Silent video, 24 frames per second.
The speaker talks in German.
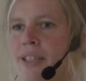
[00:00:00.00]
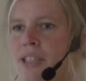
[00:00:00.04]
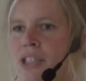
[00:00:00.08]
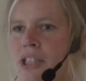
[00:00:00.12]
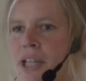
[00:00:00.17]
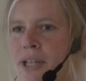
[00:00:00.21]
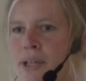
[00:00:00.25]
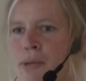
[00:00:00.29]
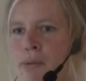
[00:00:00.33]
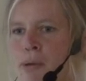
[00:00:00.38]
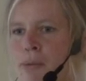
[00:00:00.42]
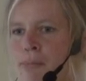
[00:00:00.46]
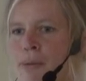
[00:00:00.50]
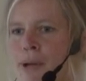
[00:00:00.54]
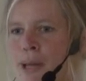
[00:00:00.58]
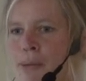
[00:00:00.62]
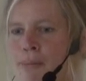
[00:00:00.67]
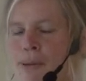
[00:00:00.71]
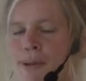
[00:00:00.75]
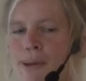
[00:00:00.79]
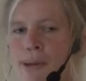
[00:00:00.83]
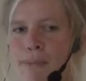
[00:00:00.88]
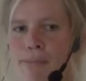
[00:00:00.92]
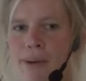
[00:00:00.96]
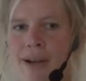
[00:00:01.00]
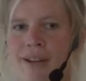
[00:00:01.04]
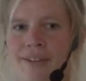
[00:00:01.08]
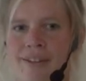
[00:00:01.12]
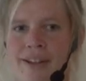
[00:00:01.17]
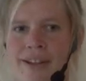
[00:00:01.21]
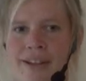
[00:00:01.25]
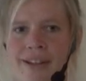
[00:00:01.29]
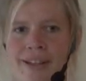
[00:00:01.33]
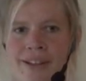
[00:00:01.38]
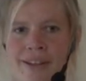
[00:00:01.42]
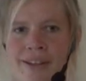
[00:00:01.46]
wahrscheinlich mit meiner
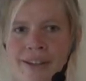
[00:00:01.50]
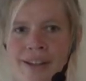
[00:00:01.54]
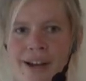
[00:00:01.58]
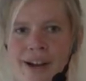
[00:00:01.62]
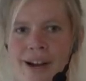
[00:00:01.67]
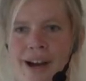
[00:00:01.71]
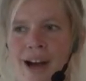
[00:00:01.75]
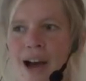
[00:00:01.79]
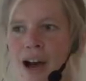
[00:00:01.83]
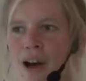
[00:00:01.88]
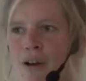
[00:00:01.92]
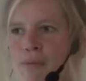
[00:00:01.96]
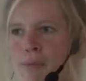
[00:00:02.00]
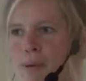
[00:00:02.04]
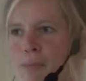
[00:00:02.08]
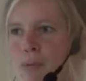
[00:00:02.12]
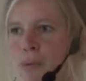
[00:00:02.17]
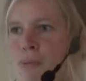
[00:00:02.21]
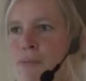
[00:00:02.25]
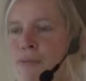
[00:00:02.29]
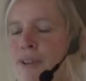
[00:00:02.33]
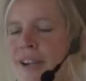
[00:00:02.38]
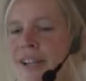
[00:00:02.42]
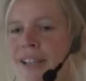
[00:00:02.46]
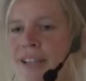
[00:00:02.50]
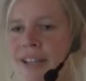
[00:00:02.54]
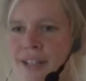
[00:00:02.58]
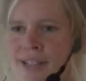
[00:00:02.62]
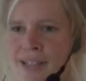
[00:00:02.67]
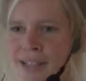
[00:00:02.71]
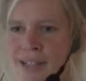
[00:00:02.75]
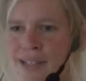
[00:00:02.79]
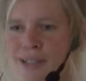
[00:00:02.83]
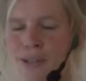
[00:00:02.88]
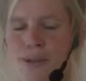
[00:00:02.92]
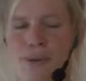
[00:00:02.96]
Mitarbeiterin auf meinem Blumenfeld, die
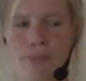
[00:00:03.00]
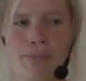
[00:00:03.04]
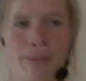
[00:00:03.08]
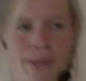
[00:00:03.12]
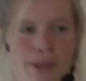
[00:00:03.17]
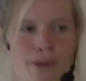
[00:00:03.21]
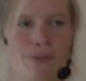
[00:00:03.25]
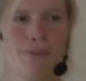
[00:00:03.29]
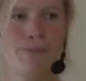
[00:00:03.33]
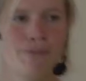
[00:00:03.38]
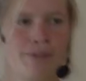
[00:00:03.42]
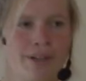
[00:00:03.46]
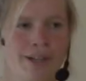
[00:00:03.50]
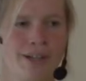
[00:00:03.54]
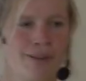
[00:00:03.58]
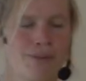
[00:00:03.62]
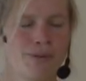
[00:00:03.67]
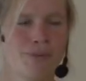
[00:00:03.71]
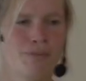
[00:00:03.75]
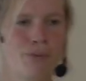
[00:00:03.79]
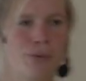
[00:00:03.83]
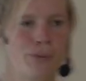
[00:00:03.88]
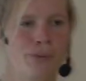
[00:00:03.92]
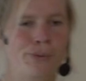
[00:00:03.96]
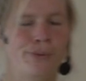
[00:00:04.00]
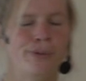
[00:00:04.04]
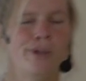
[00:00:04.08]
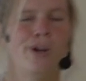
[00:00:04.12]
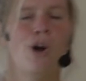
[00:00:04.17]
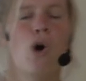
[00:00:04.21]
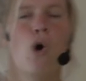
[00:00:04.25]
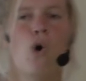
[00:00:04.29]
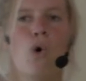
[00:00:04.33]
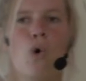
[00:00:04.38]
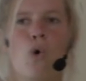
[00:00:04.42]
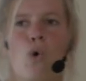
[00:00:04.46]
Narzissen um mich herum fingen an zu blühen
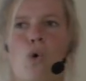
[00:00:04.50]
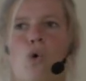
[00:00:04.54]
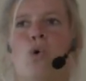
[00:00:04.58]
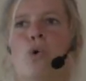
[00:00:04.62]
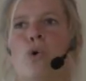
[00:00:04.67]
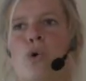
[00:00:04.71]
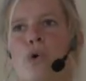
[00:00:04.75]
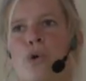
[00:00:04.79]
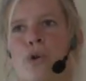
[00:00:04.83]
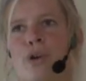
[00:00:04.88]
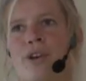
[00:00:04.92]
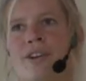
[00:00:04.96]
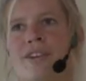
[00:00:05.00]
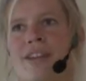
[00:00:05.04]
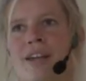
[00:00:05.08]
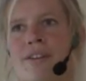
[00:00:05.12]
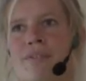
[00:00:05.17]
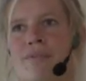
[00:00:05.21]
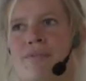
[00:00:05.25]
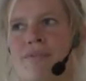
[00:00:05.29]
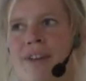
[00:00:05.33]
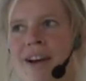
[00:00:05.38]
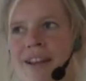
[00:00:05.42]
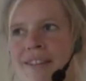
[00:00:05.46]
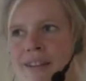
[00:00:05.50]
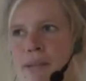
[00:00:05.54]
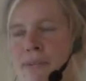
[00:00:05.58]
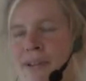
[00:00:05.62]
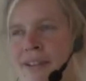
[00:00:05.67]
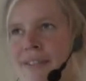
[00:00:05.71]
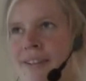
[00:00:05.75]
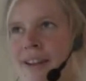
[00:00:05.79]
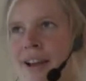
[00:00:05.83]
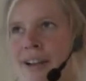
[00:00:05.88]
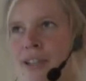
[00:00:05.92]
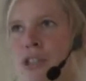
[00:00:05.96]
und dann war 17
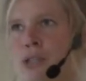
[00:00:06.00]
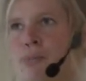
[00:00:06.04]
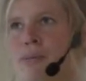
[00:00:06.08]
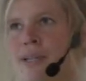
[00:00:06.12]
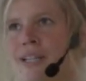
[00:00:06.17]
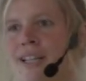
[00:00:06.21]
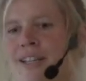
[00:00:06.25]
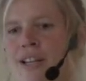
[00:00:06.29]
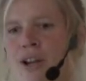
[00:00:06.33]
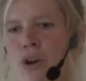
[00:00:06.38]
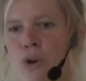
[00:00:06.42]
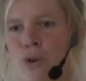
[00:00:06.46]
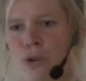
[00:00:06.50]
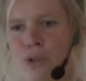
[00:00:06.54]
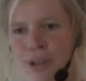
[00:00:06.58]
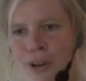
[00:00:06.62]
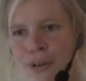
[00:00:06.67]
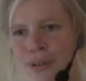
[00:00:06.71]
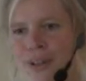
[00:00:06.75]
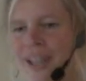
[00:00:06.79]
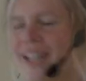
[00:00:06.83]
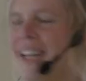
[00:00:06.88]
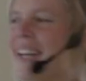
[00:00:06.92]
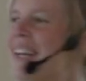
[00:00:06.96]
Tage später der Lockdown.